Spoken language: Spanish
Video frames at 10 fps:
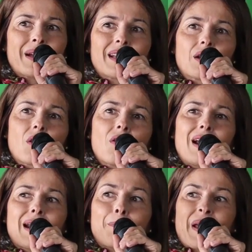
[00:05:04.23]
de Coca-Cola,
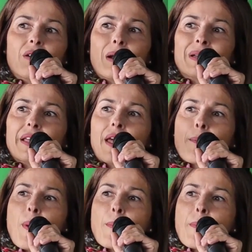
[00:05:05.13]
le pega una patada y
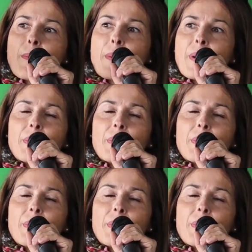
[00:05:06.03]
pop, pop, pop, pop,